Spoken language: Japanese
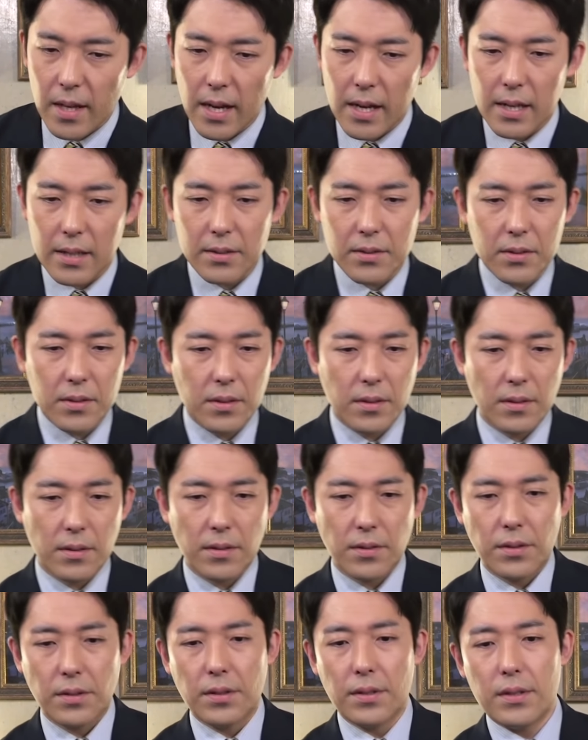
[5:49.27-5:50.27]
あ
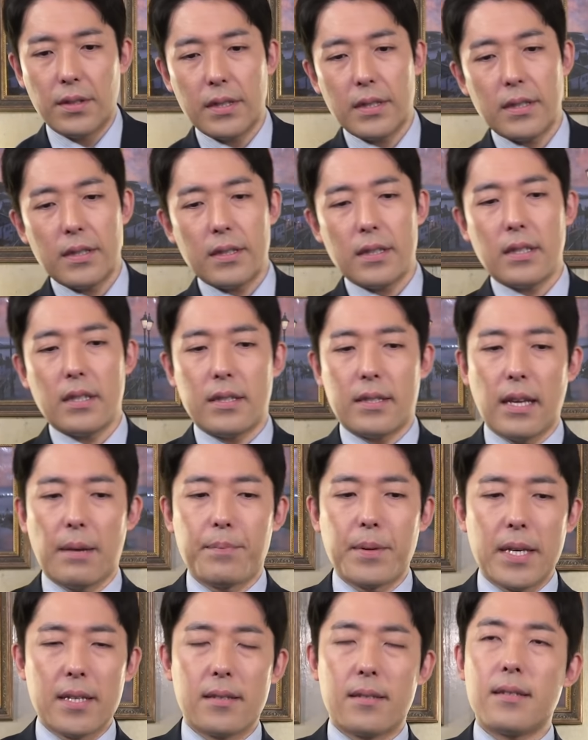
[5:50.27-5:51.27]
の「
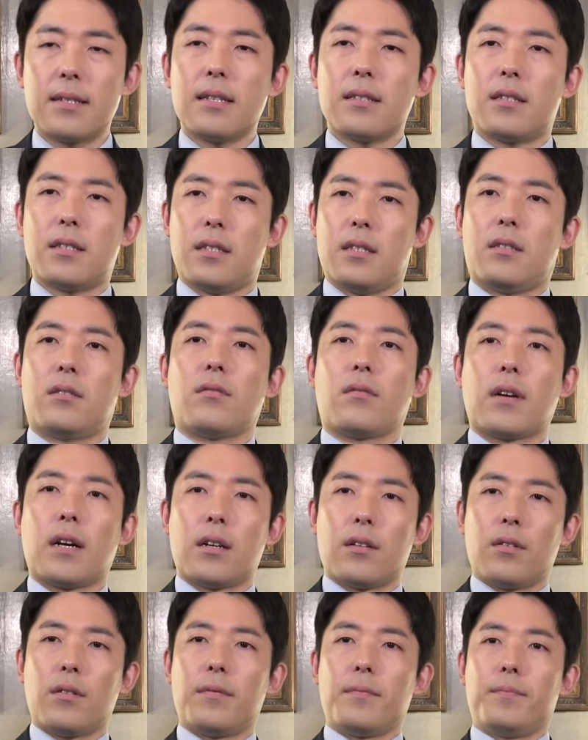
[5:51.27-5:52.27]
サピエンス電子」と
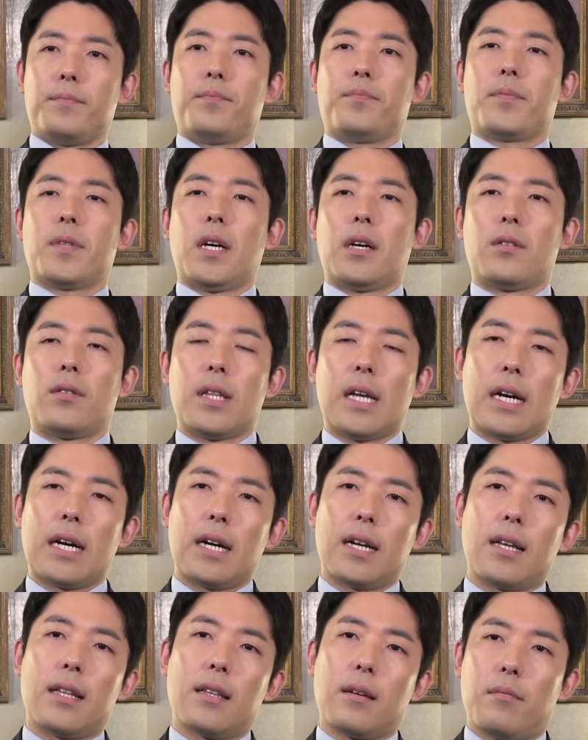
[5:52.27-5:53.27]
かのあ
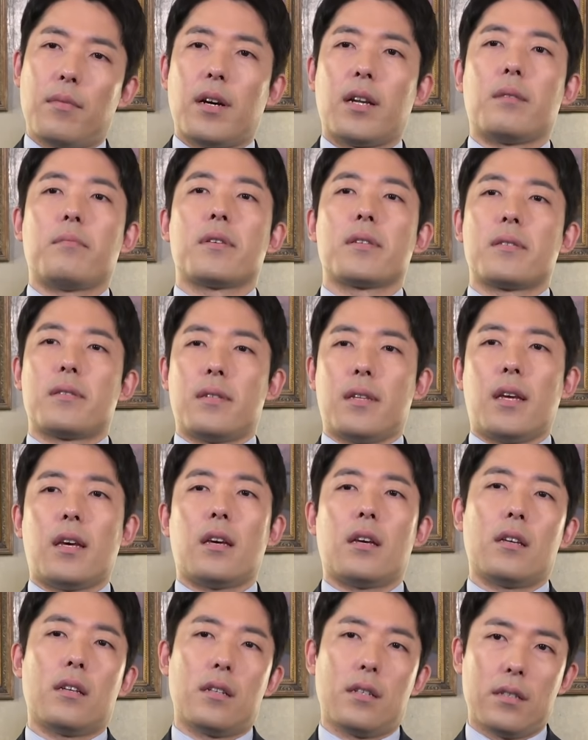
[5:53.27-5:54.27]
の流れでもありますね。
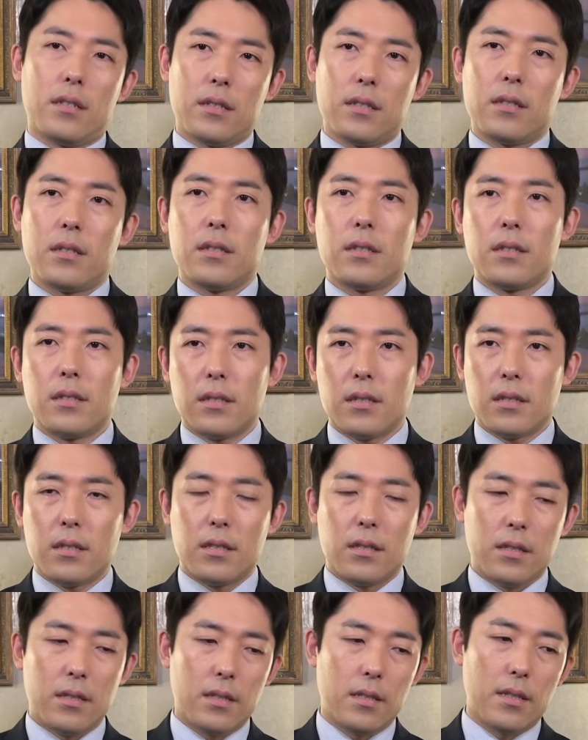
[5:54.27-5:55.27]
うん、
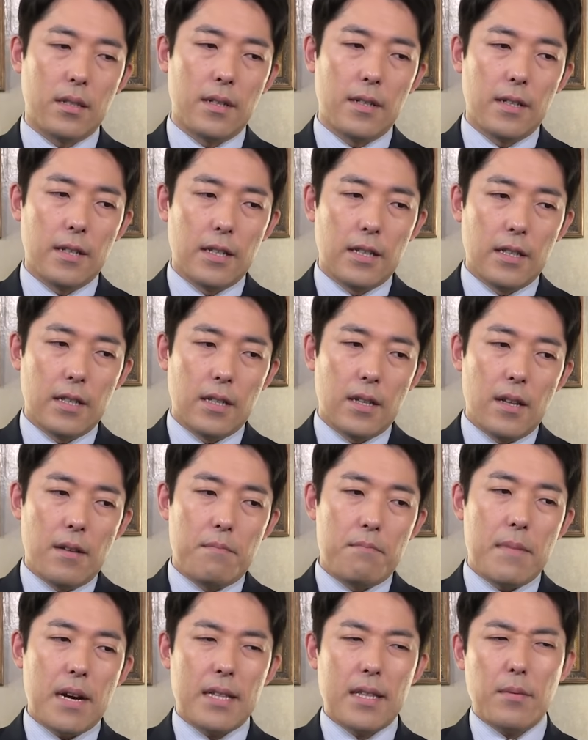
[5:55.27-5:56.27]

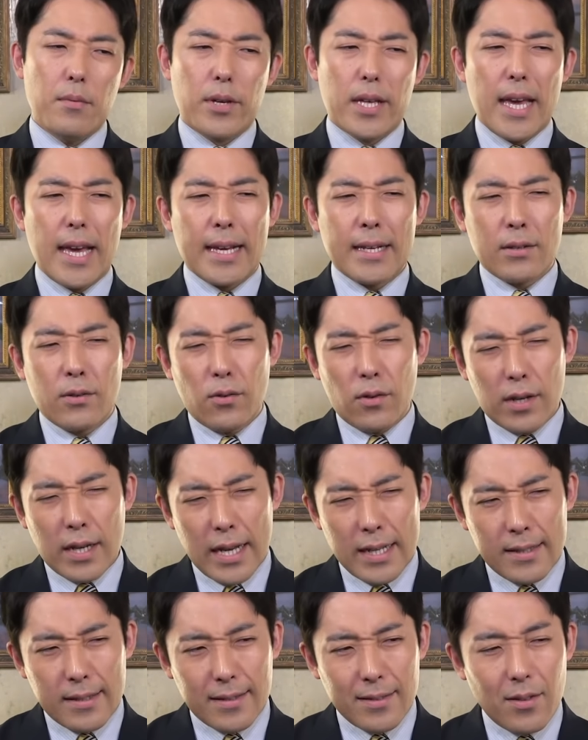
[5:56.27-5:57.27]
まあでも結構
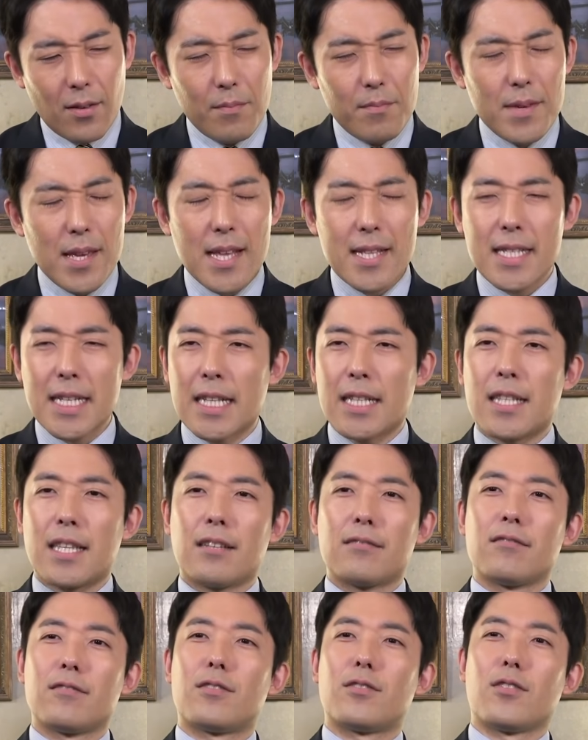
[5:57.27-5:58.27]
結論見えちゃっ
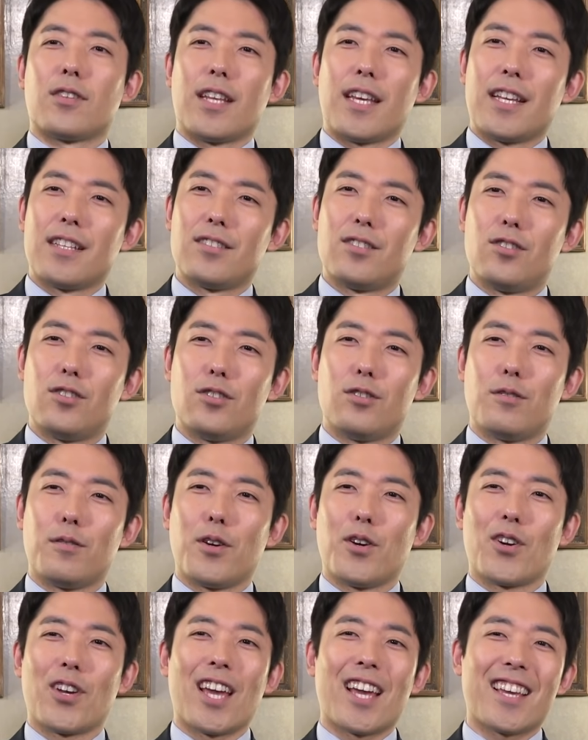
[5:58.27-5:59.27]
てるんですよね重
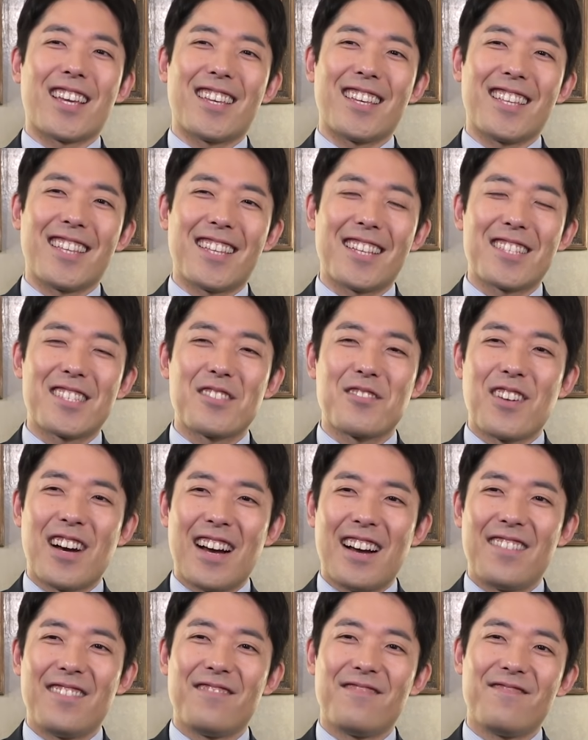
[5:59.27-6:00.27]
要劇金鉄
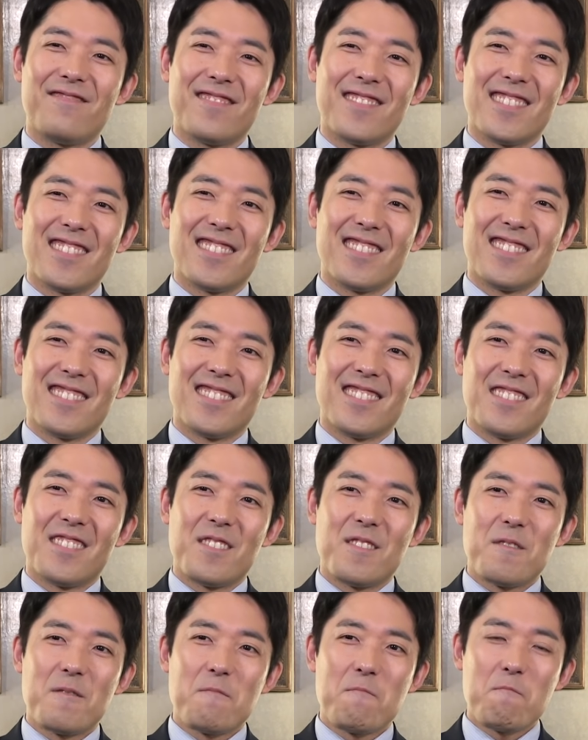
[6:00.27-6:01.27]
は。
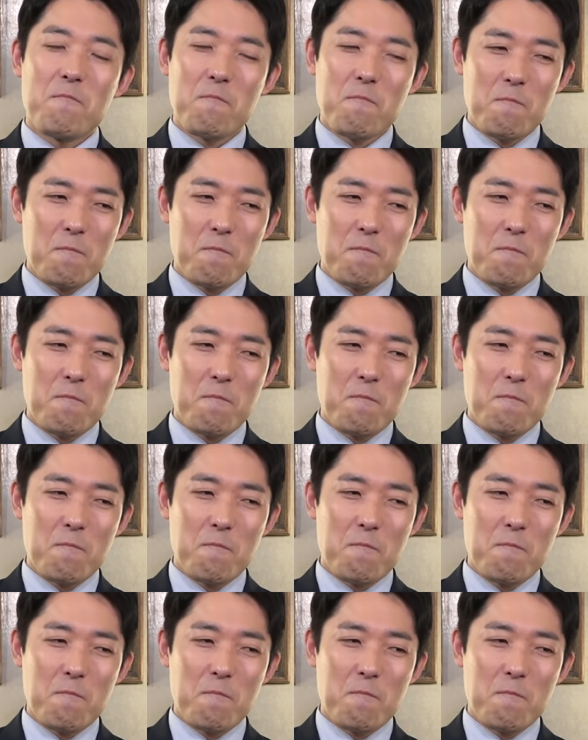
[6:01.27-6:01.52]
う